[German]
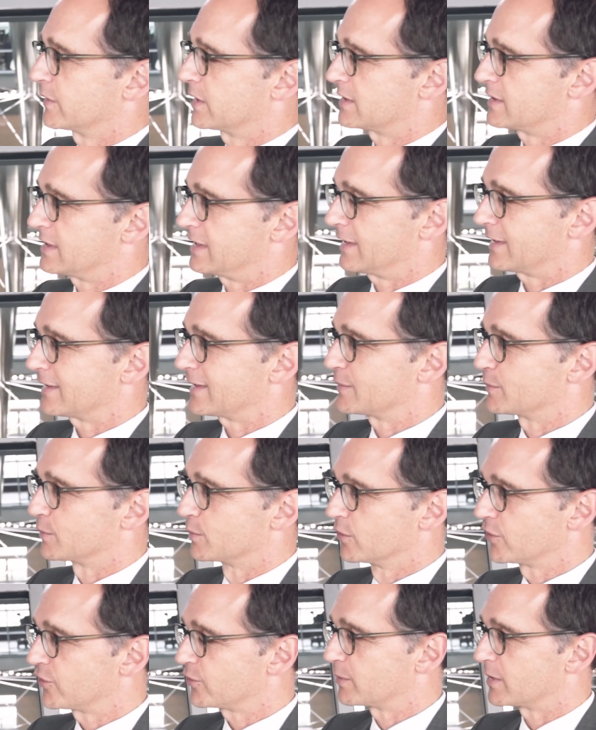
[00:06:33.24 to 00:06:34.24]
das Ehrenamt
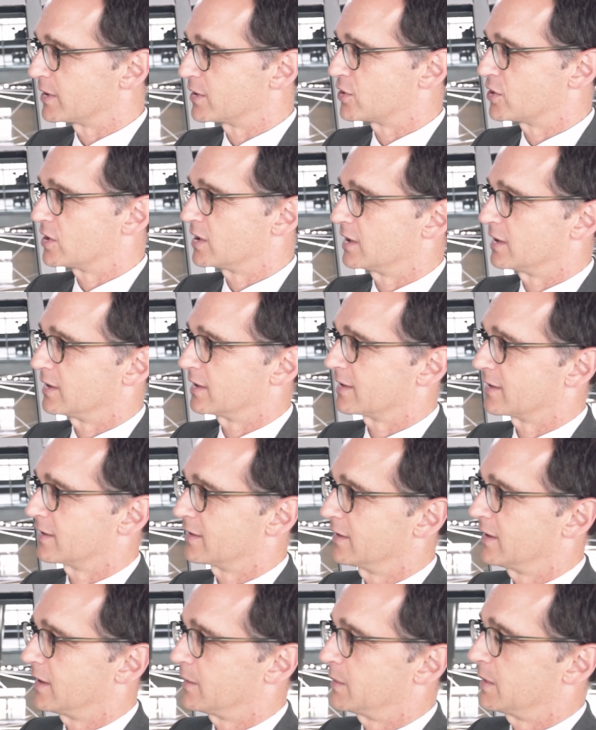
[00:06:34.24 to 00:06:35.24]
muss man
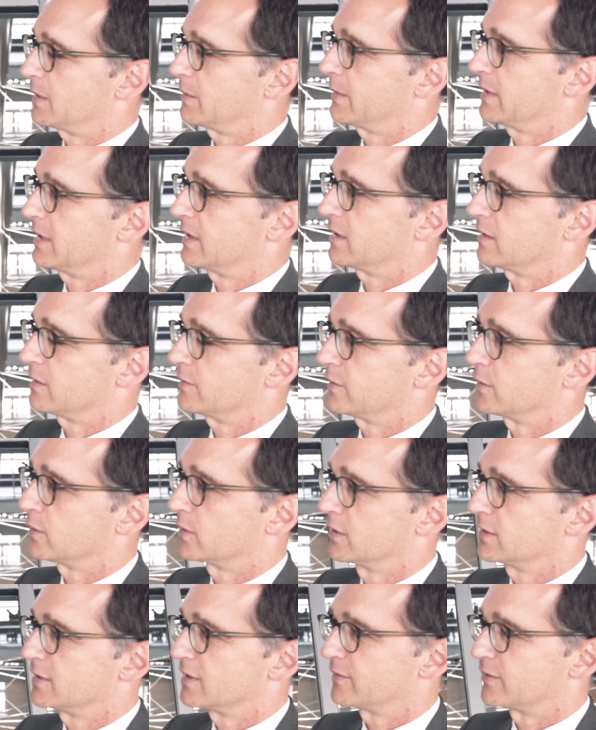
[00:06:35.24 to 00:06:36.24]
stärken, aber man darf auch
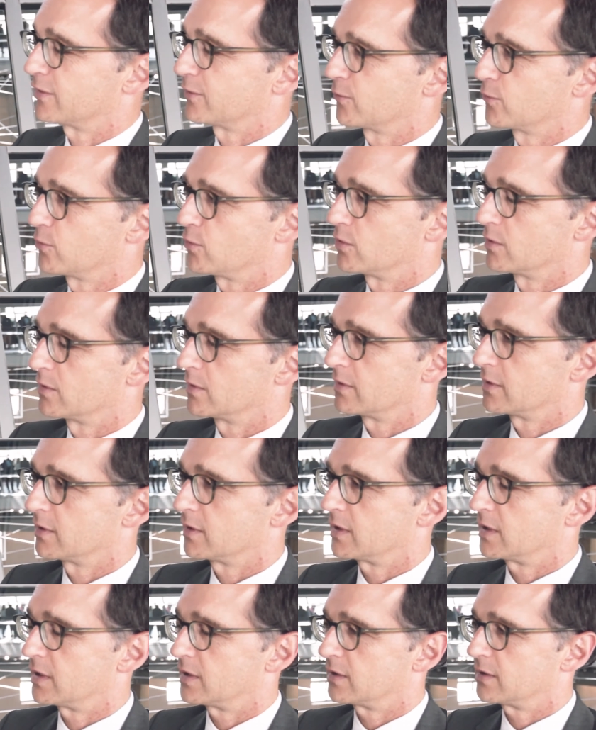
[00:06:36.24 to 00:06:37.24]
nicht der Versuchung
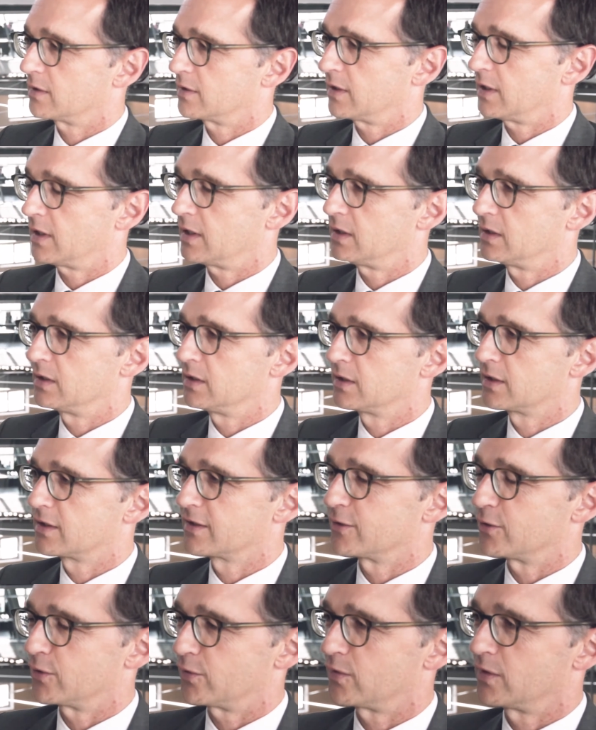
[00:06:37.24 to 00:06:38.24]
äh, erliegen,
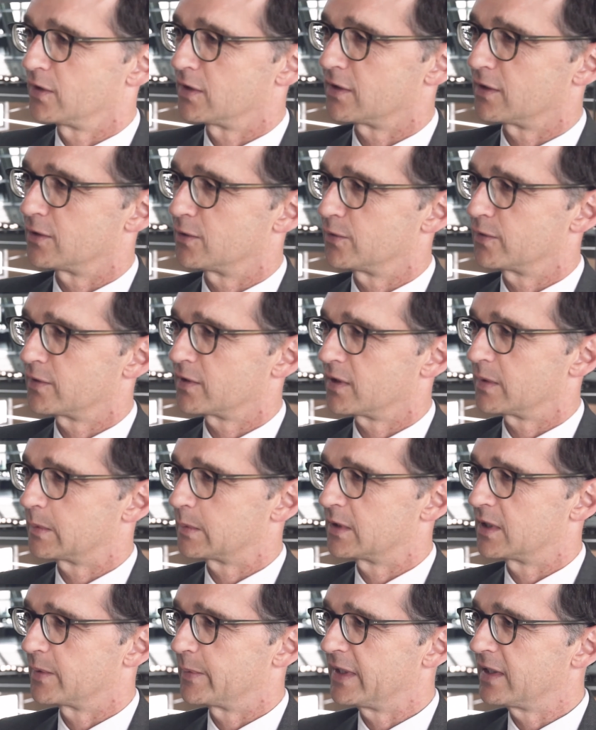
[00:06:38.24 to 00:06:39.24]
öffentliche
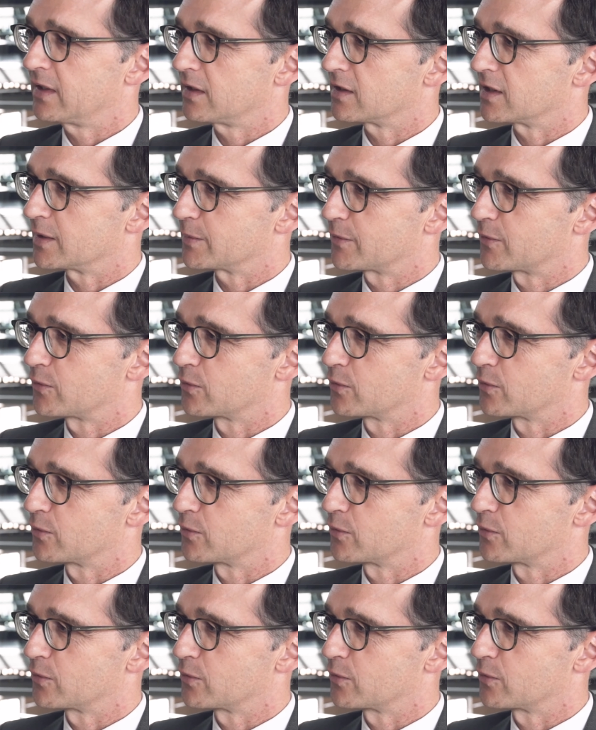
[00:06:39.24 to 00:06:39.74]
Aufgaben dem Ehrenamt